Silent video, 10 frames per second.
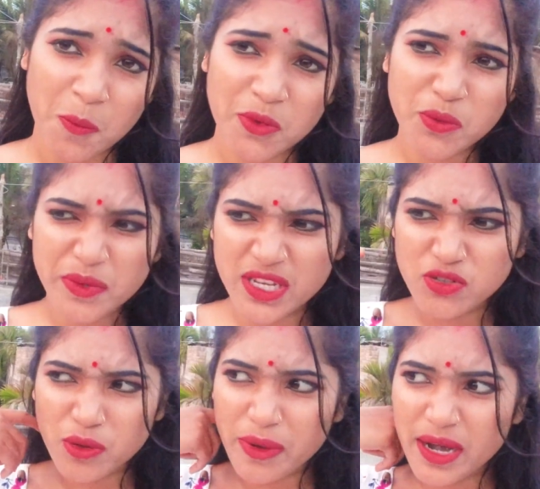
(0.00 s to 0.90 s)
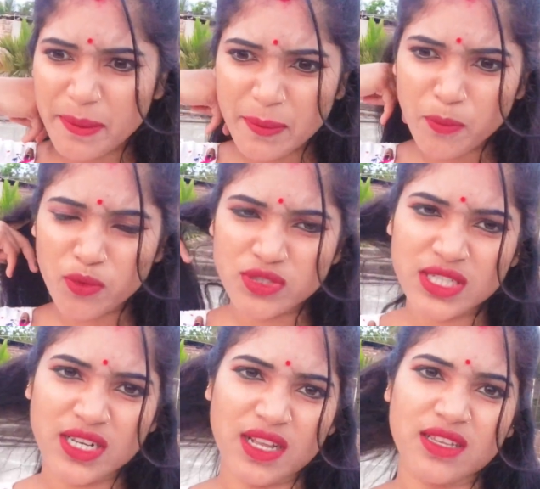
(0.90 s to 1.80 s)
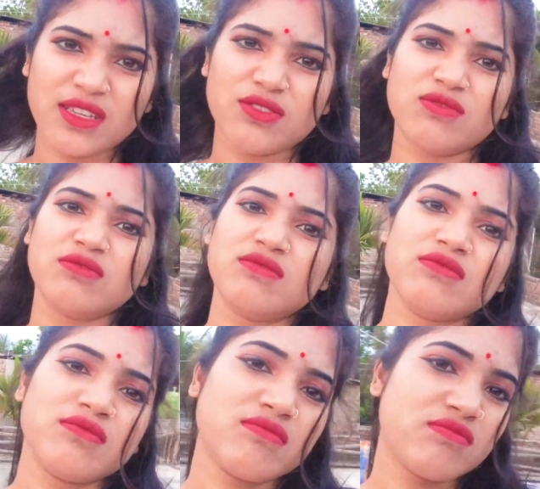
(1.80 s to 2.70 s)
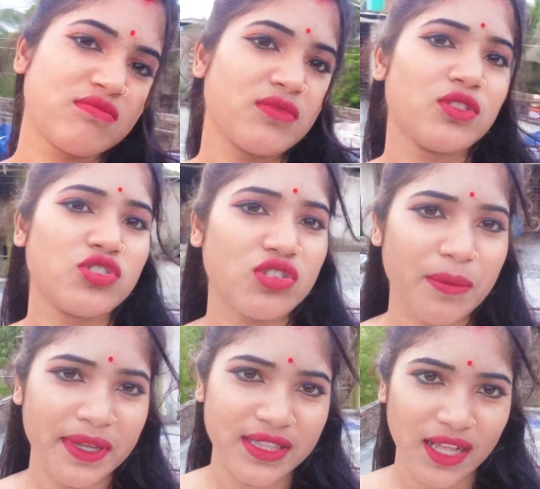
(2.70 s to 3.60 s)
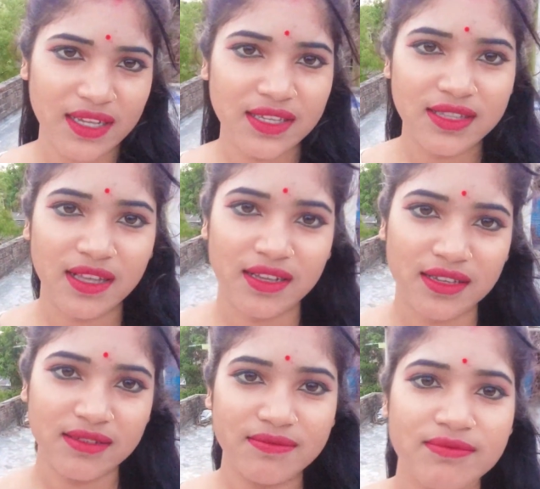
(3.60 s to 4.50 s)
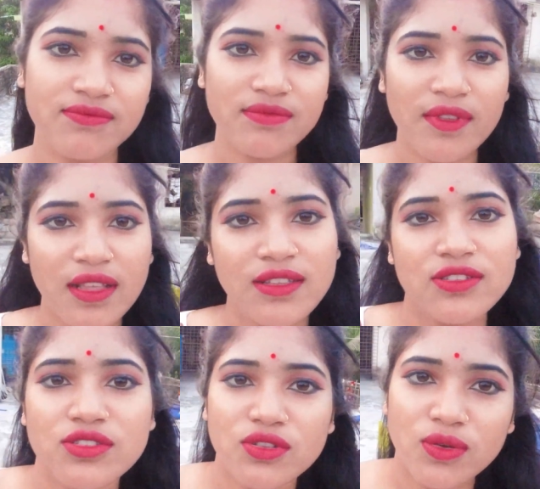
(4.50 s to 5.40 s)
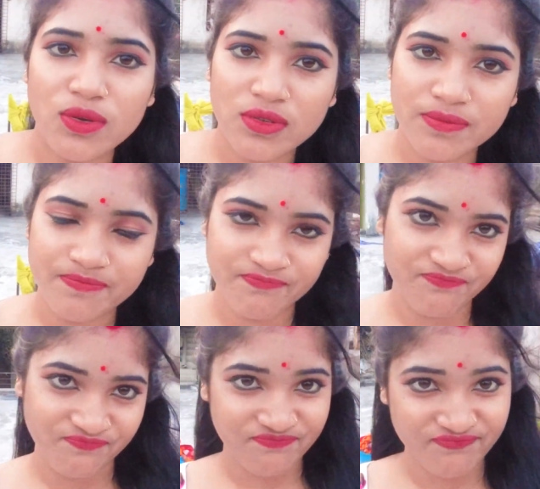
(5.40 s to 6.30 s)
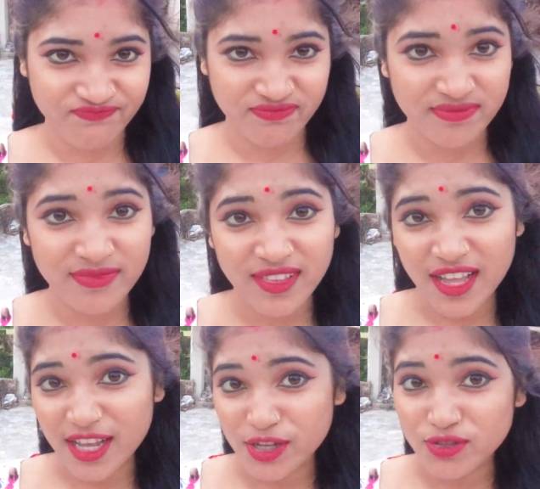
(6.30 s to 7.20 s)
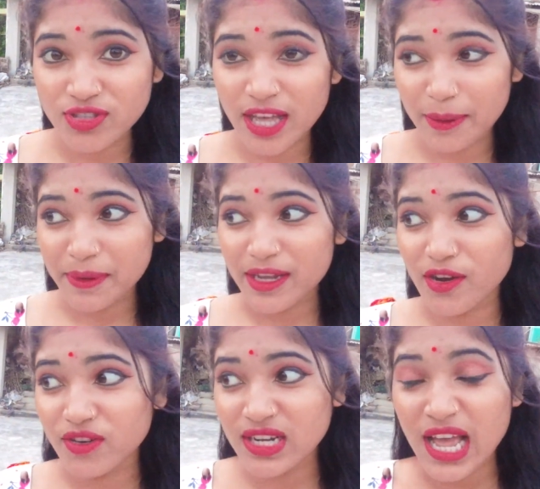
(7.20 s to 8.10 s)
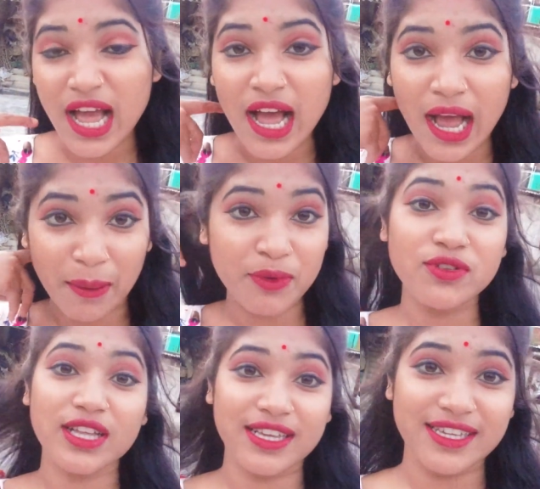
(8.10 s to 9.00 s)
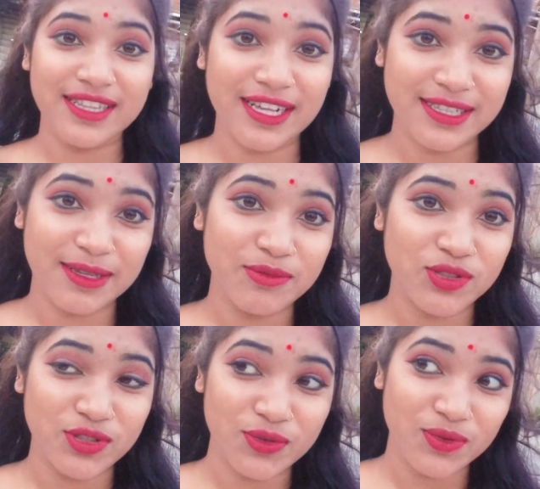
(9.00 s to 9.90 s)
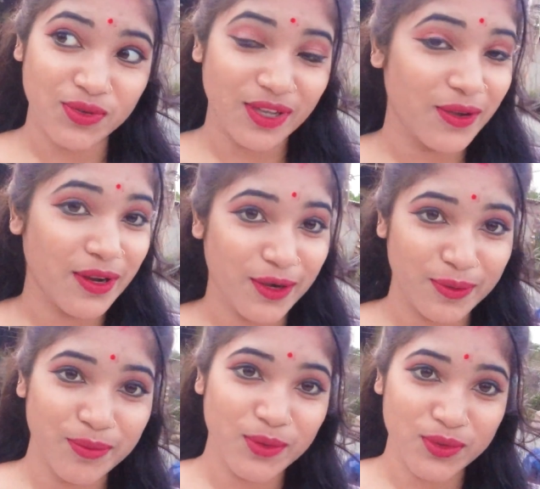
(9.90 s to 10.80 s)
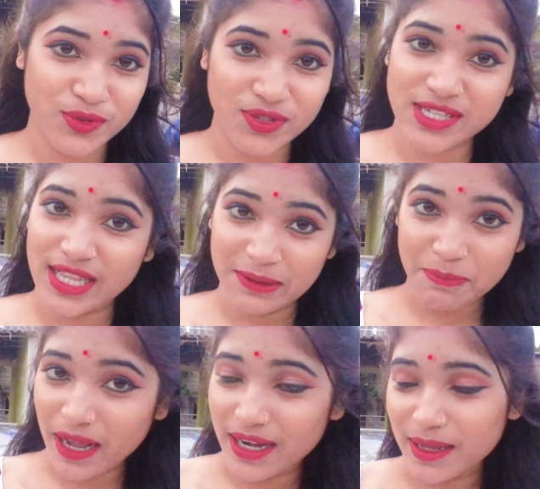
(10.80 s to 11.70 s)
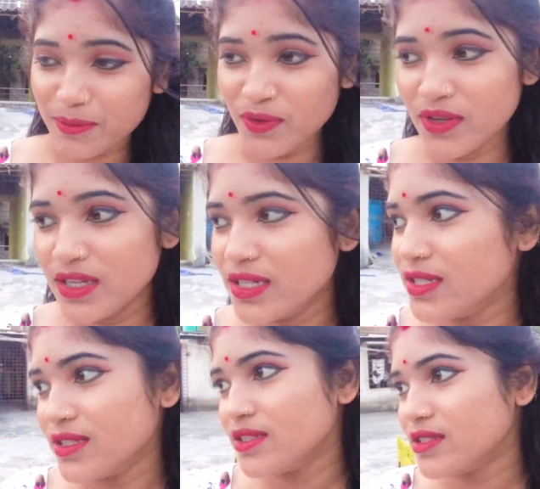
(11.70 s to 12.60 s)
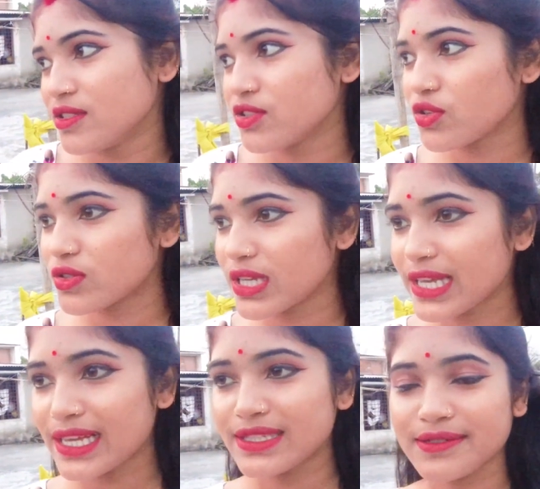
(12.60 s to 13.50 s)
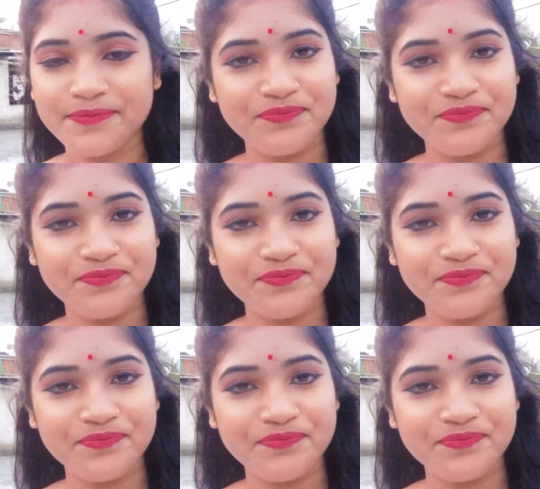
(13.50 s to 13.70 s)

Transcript: একটু ভিডিও বানাবে বোঝে না কেউ সবাই তাকিয়ে থাকে তো তাকিয়ে তো থাকবেই কারণ আমিও তাকিয়ে থাকতাম যদি অন্য কেউ এরকম করতো ছাদে পাগলাম তো ঠিক আছে